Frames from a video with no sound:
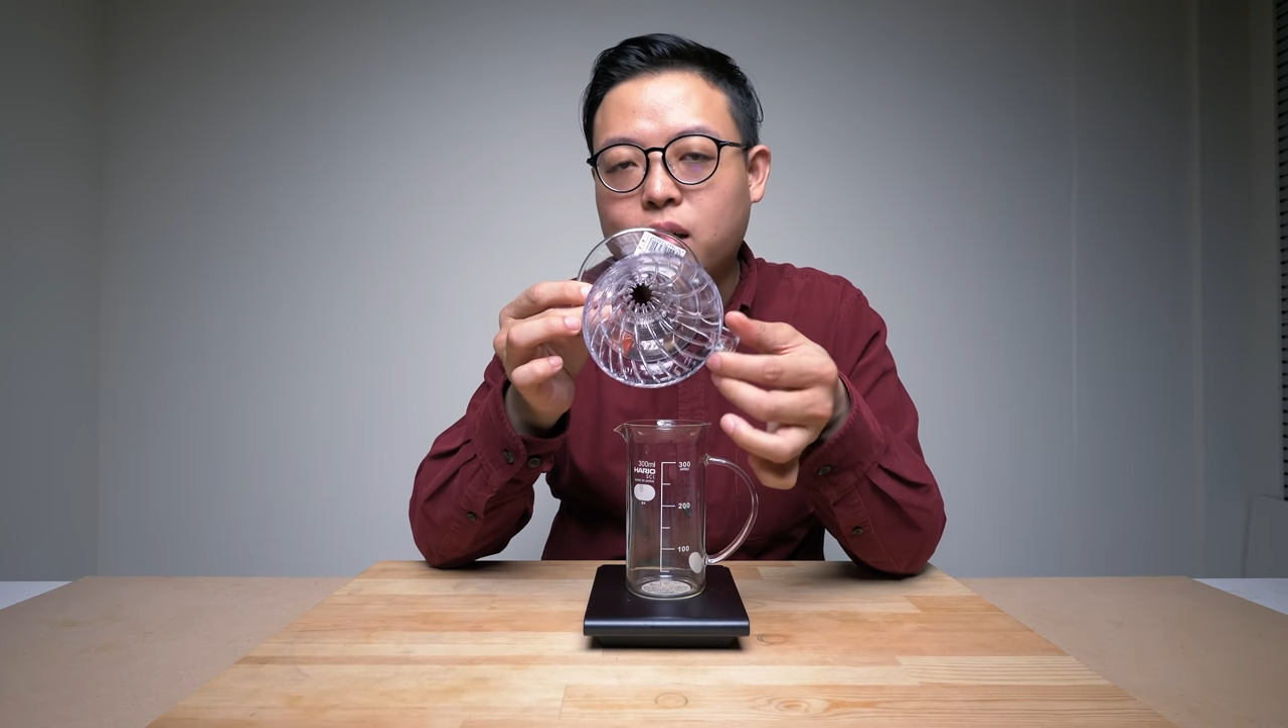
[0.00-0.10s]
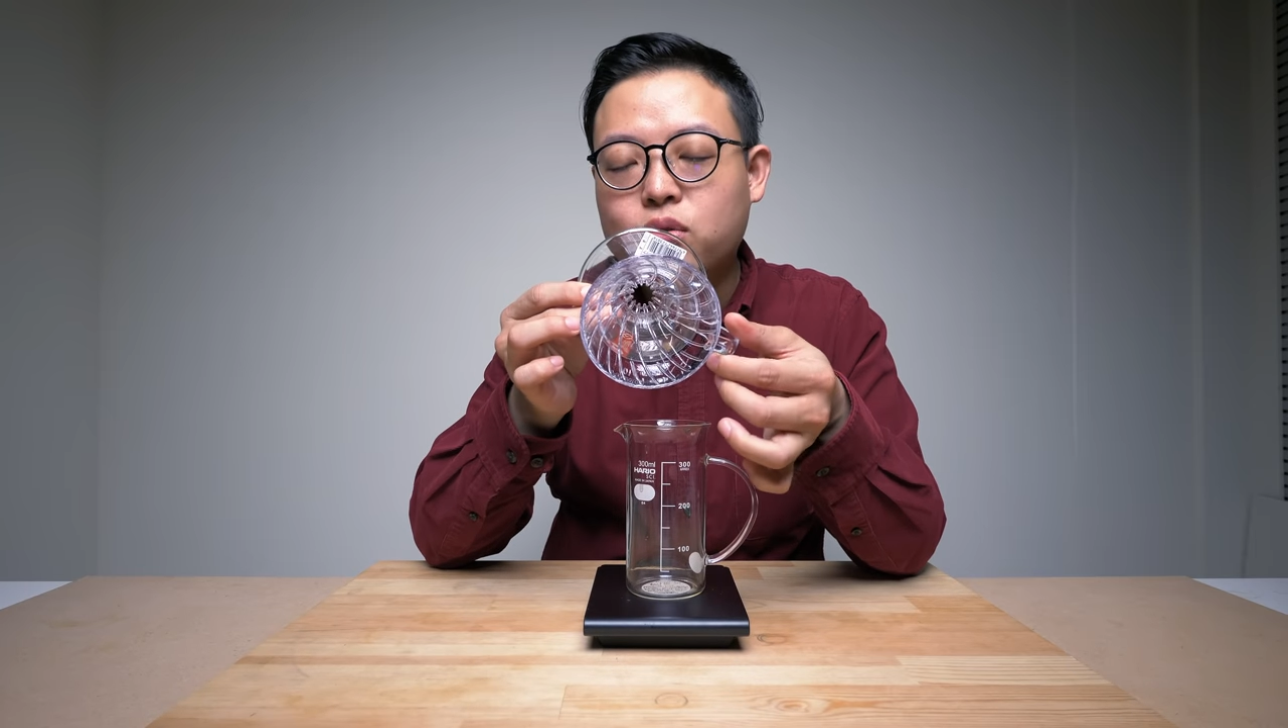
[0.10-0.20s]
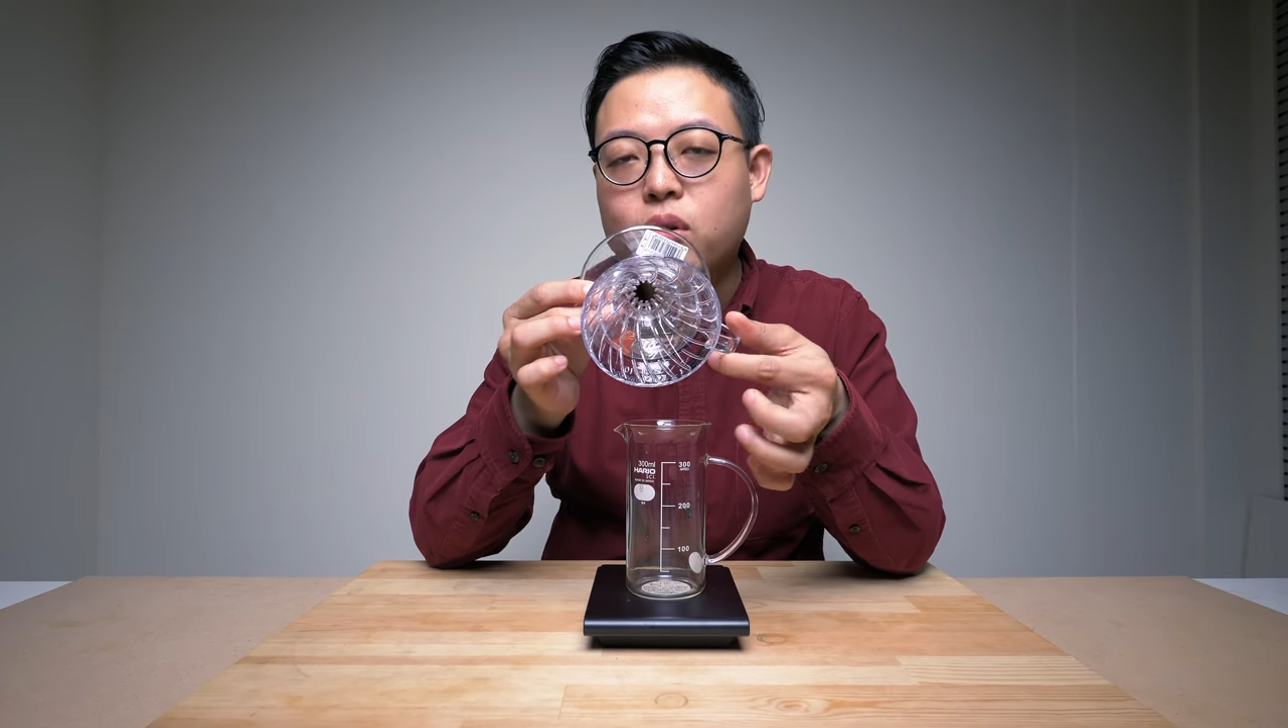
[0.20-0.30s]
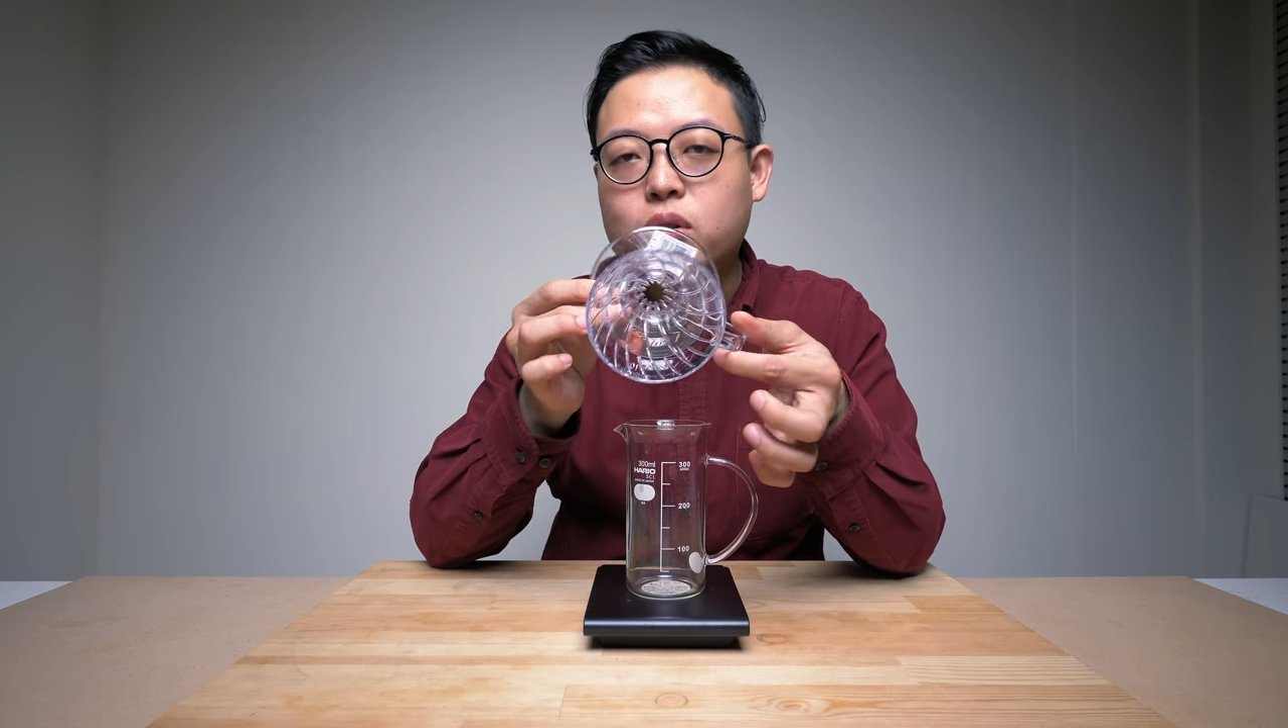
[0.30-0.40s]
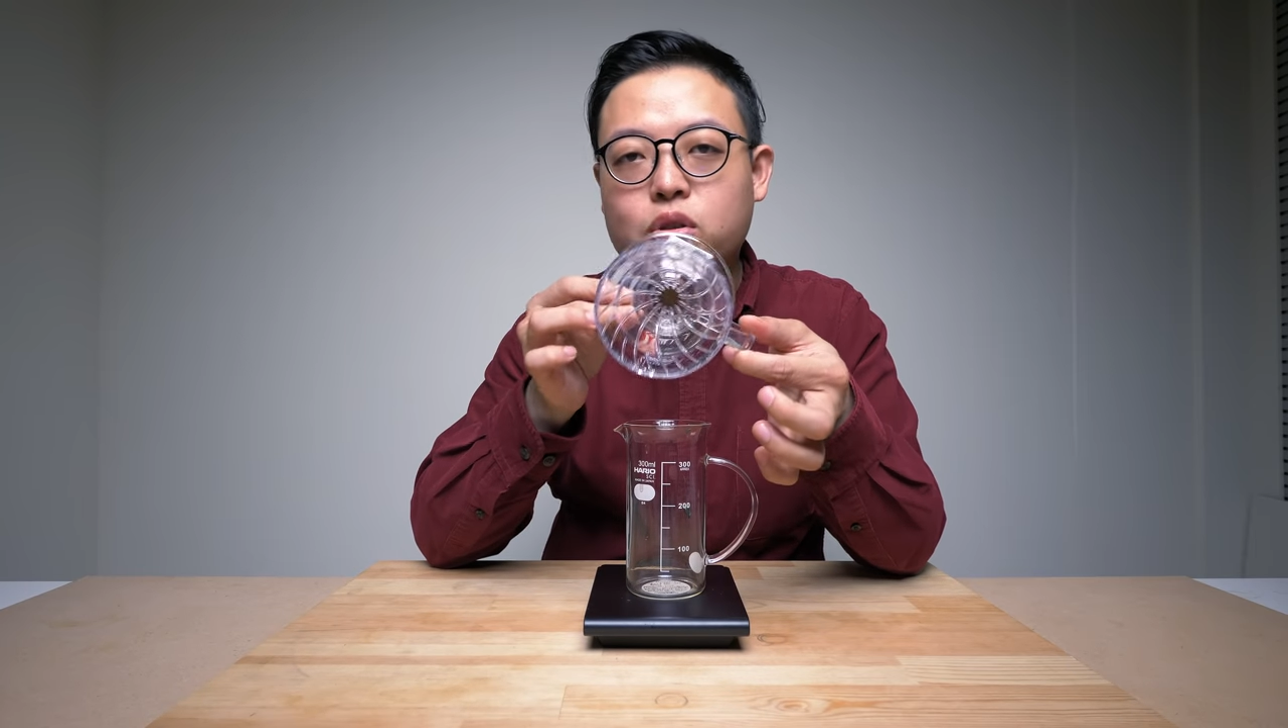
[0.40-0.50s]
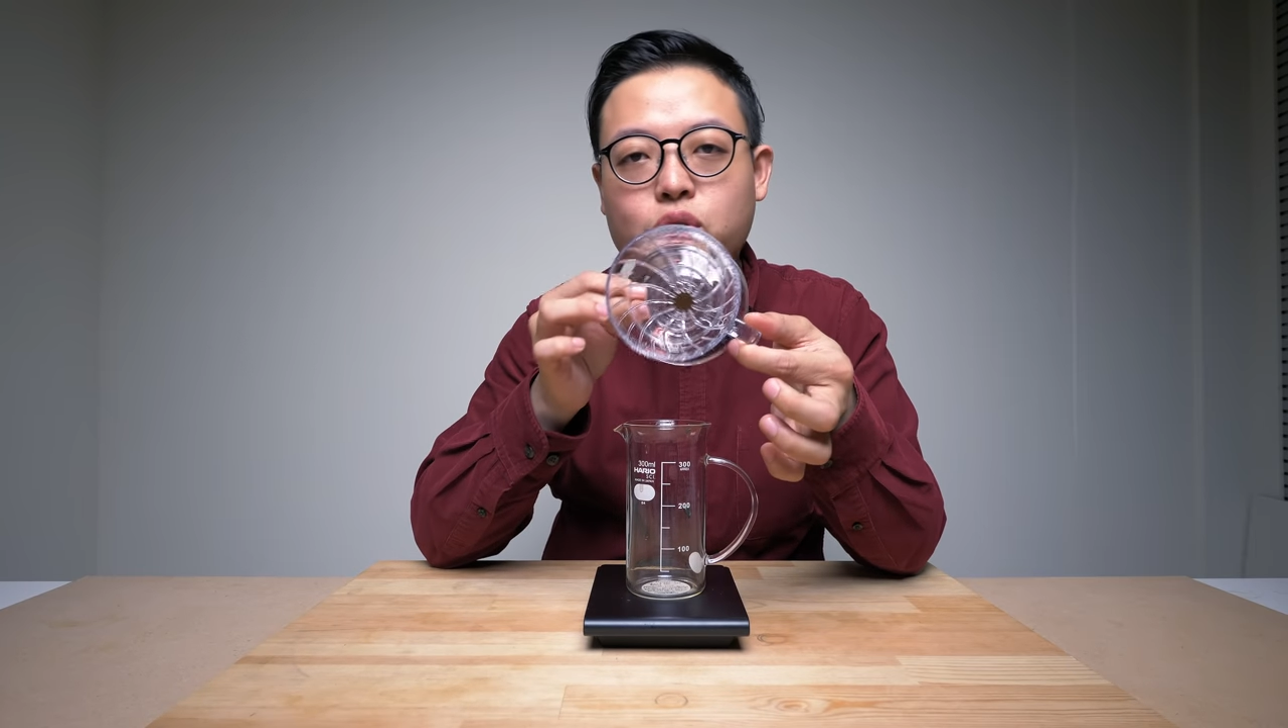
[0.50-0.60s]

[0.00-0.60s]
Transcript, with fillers: 它所有的